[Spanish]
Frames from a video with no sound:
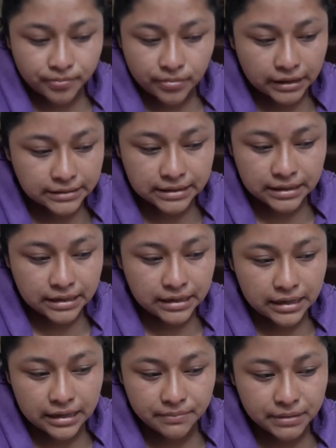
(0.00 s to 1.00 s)

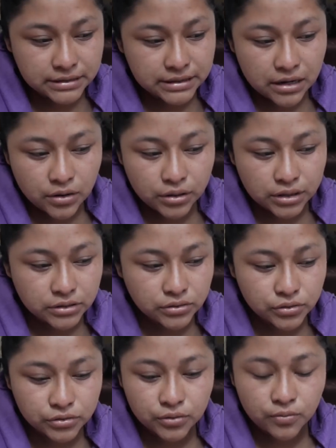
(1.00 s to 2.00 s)
Sería demasiado
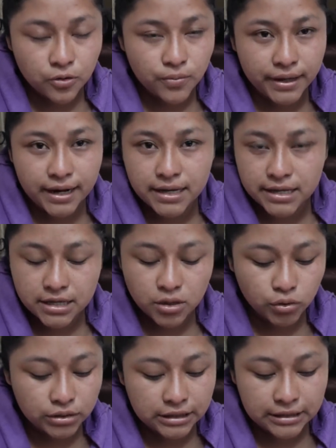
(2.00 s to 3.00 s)
riesgoso volver ahí,
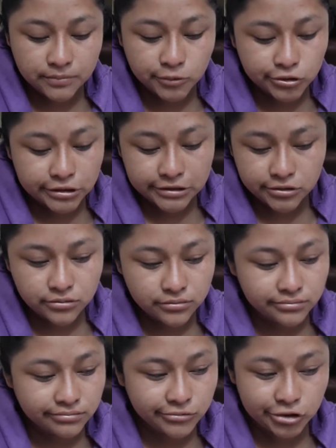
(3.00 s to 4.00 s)
no tenemos eso,
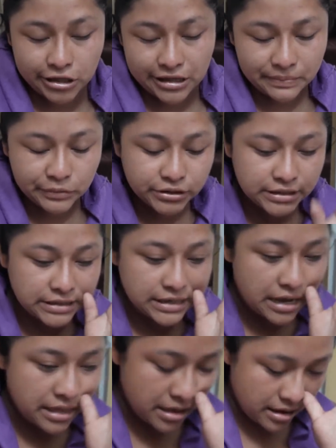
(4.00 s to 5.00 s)
nos quedamos sin
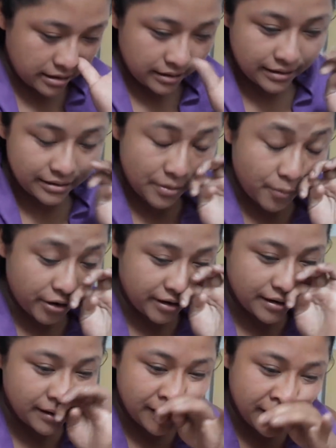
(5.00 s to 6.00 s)
nada, hay gente
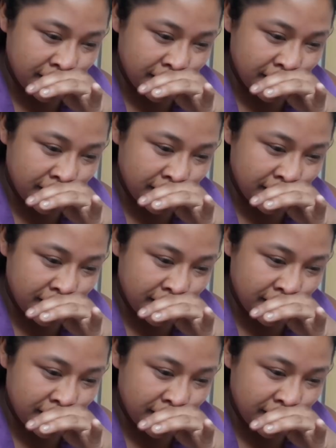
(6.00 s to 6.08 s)
buena.